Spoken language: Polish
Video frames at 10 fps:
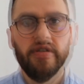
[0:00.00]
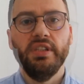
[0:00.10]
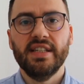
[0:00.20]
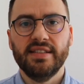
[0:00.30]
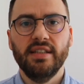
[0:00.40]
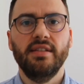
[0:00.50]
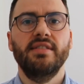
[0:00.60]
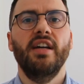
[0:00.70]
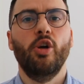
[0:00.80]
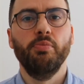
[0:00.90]
Niestety
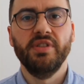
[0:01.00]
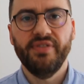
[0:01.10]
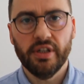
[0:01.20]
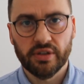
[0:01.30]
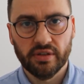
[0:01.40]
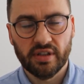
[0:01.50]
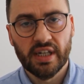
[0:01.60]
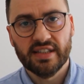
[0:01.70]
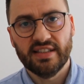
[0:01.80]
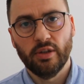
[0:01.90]
zakup zwierząt
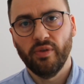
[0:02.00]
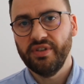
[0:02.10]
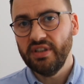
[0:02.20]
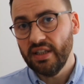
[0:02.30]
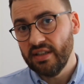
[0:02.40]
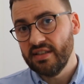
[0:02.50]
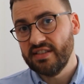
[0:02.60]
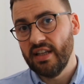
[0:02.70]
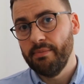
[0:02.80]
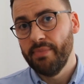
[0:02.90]
stanowi jeden z
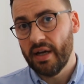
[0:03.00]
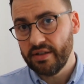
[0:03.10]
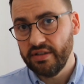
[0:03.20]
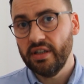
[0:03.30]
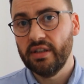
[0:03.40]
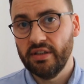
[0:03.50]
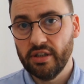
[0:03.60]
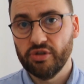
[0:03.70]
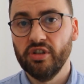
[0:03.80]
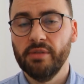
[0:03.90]
najbardziej
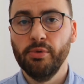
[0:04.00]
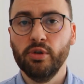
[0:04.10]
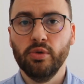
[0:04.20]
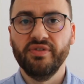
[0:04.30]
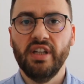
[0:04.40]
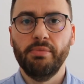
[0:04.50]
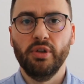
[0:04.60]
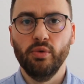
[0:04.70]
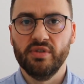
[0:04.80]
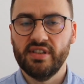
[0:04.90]
krytycznych punktów tej
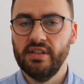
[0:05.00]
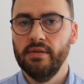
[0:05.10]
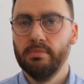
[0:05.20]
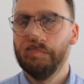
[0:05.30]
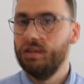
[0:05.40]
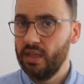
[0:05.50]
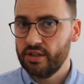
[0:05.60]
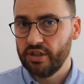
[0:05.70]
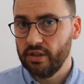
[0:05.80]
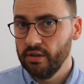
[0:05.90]
produkcji.
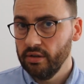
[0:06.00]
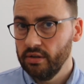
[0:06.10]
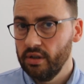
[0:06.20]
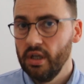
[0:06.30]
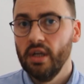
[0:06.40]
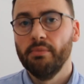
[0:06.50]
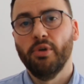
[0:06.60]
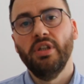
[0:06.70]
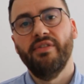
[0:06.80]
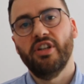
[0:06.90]
Dlaczego?
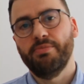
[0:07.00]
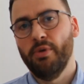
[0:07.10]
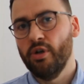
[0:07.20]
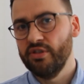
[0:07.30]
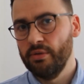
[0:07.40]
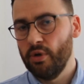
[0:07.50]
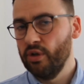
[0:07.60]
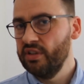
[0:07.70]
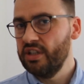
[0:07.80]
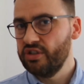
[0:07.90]
Ponieważ pochodzą
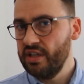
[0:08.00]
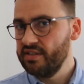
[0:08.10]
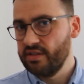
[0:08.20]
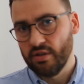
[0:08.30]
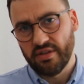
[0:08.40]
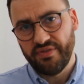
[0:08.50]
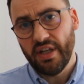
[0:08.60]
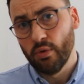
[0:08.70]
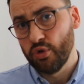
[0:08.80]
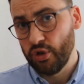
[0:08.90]
one często z
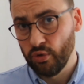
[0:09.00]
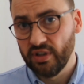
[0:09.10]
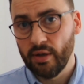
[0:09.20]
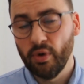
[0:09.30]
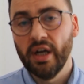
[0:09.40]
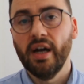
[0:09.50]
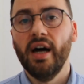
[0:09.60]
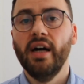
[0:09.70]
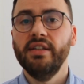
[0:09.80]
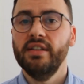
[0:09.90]
wielu źródeł,
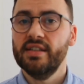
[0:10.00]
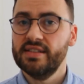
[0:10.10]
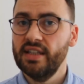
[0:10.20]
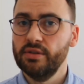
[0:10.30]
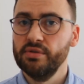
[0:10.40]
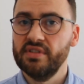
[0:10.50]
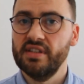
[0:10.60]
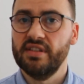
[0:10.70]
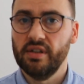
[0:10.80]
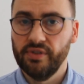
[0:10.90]
a ich status
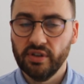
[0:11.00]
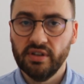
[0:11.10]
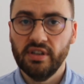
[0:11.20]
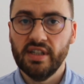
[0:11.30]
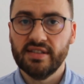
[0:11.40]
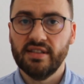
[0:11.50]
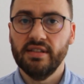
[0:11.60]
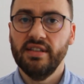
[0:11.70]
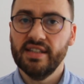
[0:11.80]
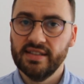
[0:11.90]
zdrowotny jest
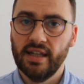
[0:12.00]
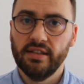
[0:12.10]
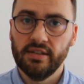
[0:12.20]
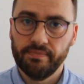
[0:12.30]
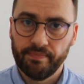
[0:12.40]
nieznany.